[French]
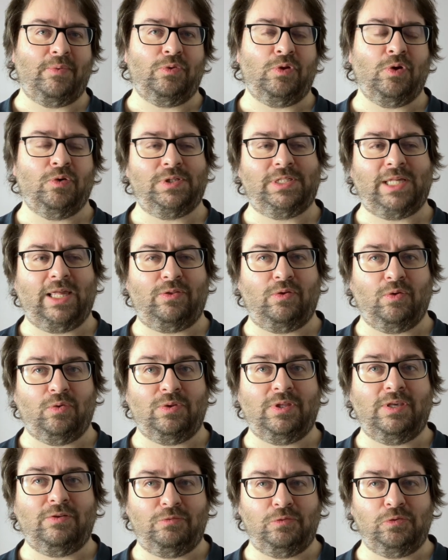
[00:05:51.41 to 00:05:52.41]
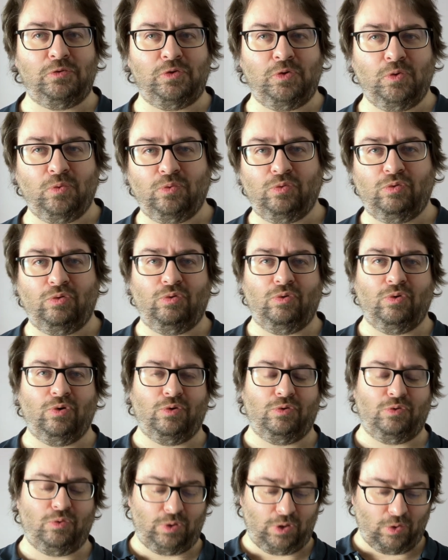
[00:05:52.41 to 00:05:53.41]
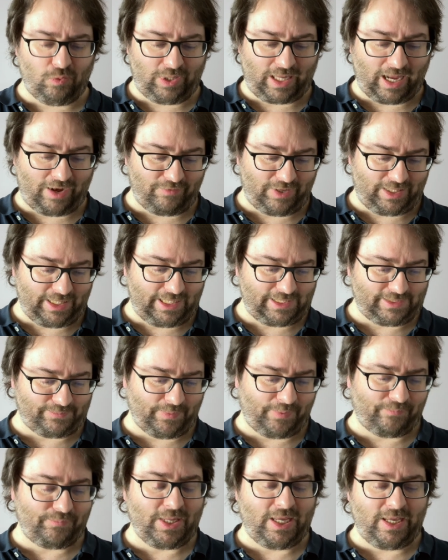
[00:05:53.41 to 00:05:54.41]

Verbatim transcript: dans cette diffusion du, euh, du néo-calvinisme.